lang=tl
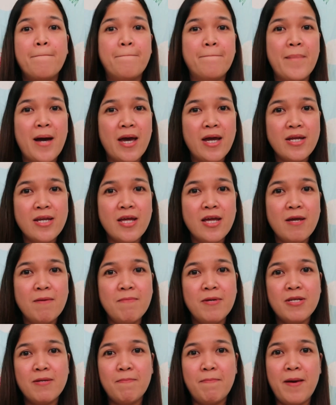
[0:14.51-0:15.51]
My
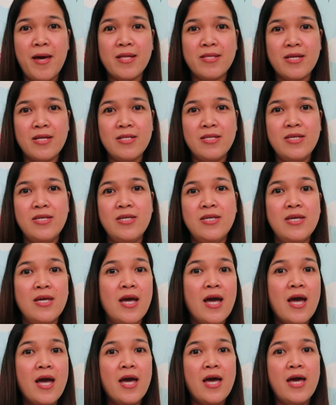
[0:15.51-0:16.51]
name is Bethany
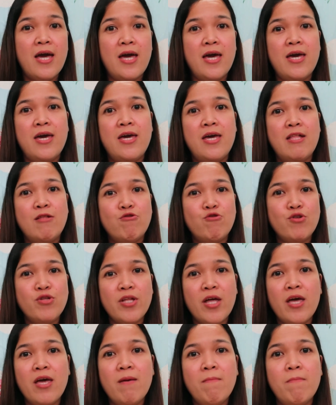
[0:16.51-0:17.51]
and
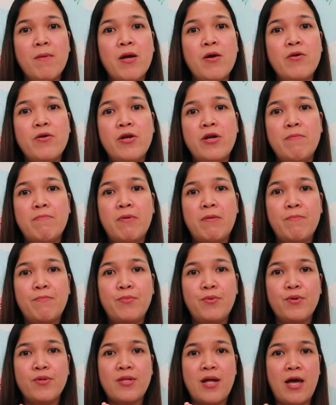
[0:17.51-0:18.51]
today meron na naman
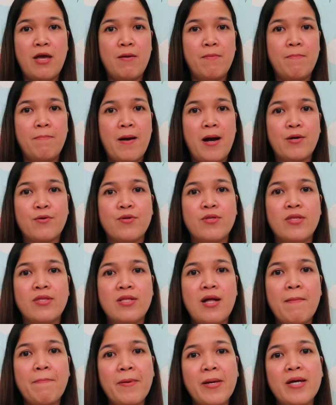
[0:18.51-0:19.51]
po tayong
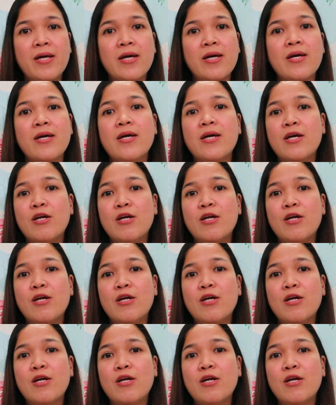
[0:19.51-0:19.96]
bagong topic